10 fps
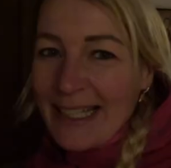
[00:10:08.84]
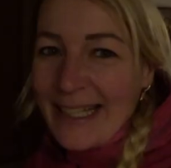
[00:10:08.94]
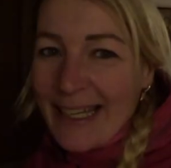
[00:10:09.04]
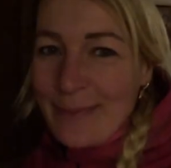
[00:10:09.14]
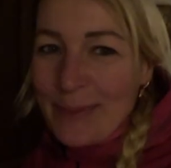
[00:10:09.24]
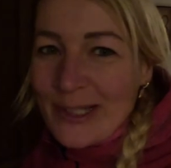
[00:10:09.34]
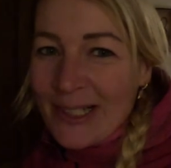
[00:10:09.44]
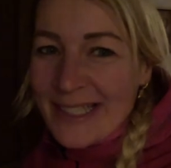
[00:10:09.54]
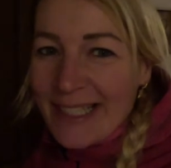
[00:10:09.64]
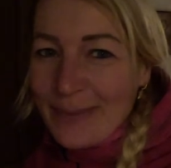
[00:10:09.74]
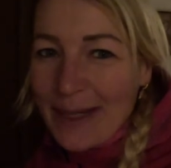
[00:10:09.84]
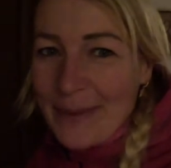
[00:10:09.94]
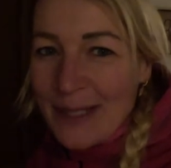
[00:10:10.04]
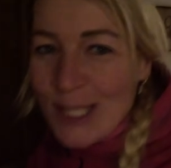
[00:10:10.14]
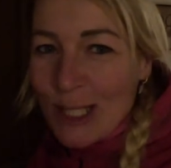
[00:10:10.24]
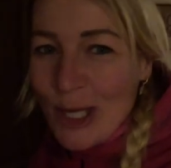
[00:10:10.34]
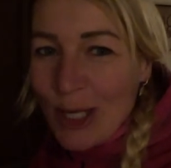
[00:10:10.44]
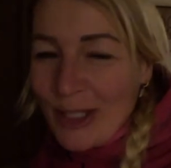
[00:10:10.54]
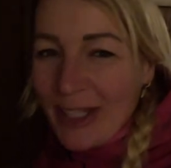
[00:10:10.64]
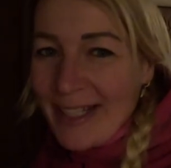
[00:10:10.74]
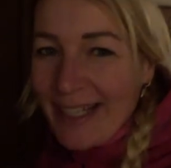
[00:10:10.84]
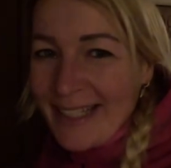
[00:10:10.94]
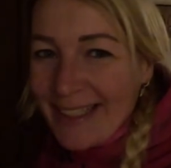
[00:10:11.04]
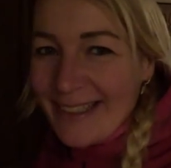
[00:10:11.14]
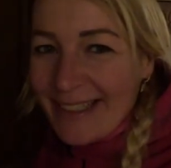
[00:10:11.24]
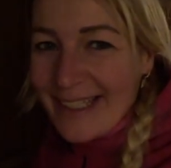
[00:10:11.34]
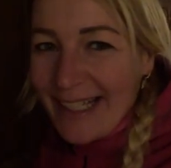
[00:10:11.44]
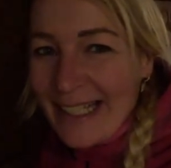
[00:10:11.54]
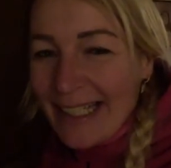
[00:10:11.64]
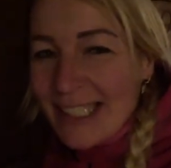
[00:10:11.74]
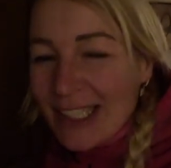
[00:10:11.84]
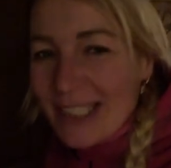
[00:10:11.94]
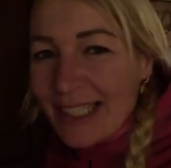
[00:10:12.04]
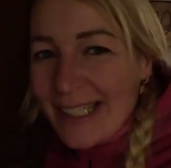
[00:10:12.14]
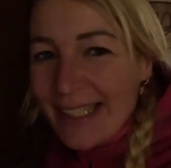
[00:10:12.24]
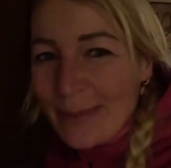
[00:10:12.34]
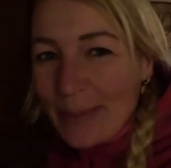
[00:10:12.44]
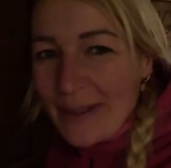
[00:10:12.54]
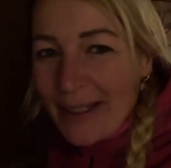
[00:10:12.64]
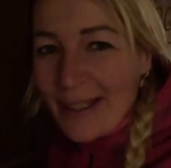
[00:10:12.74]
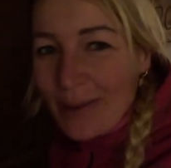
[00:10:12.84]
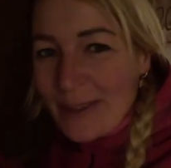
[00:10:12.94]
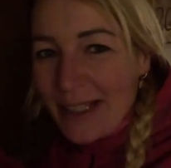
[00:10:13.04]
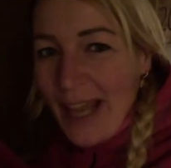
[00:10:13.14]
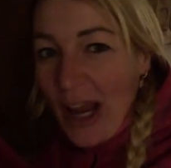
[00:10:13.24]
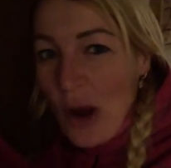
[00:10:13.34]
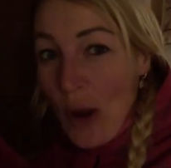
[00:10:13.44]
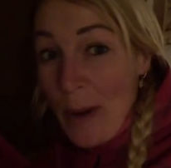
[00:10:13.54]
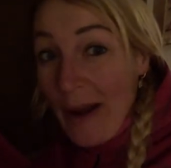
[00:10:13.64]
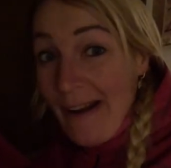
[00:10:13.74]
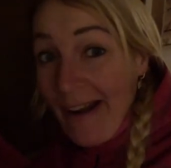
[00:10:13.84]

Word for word: Ich habe beschlossen, ich bleibe jetzt doch noch eine Nacht in Ischgl und hier bin ich untergekommen